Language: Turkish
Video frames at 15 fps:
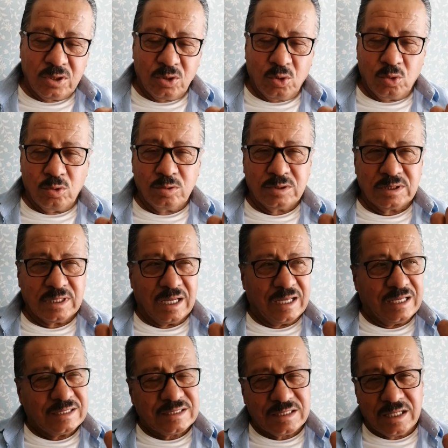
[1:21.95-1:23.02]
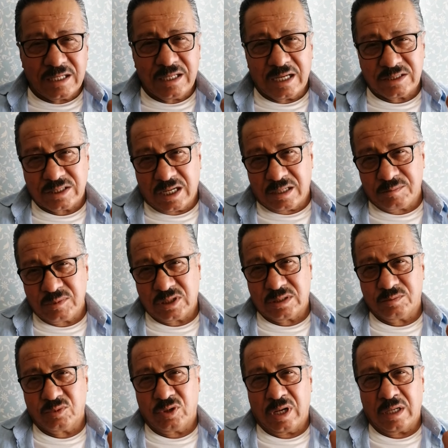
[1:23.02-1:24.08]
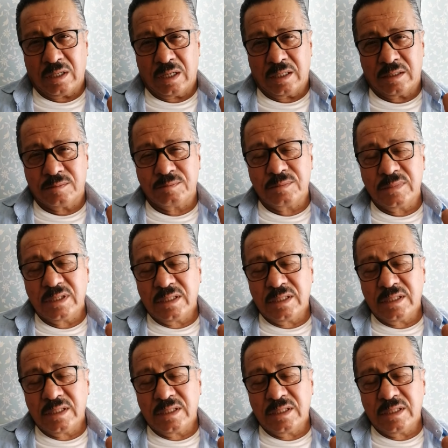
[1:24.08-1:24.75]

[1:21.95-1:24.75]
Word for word: Onun sayesinde yaşarmışım onu anladım.